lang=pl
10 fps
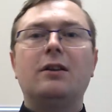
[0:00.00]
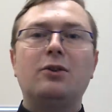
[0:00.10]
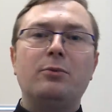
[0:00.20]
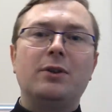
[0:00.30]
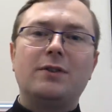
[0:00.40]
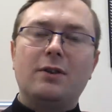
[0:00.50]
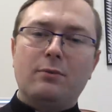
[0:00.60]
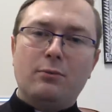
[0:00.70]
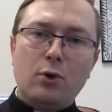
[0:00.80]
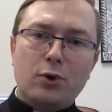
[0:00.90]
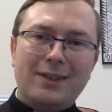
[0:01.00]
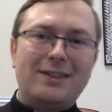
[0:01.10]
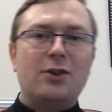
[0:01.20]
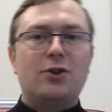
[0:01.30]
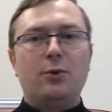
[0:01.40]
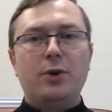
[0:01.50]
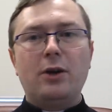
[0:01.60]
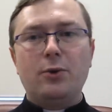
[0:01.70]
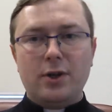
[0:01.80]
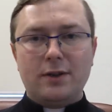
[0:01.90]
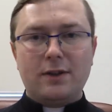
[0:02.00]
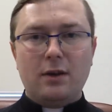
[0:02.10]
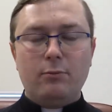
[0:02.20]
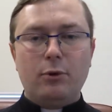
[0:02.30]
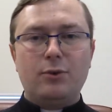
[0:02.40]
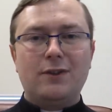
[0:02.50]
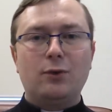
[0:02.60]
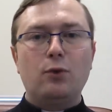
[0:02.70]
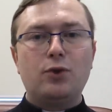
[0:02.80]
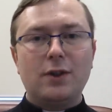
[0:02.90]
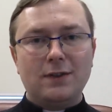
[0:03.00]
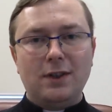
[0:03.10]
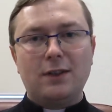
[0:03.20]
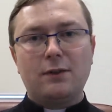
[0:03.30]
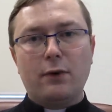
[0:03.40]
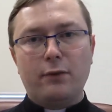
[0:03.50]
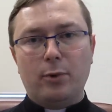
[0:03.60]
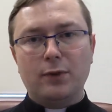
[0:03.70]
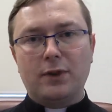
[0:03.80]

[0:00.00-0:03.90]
Natomiast może stać się jego dzieckiem poprzez uczestnictwo w